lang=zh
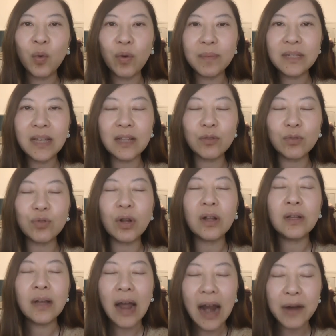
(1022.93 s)
我们现在就说
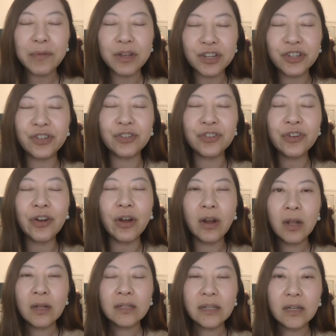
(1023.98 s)
二月十日
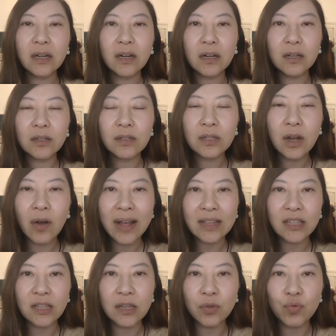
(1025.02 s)
这个赵安
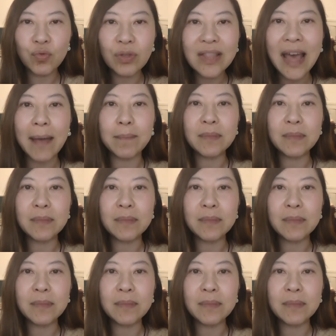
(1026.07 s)
吉遇难，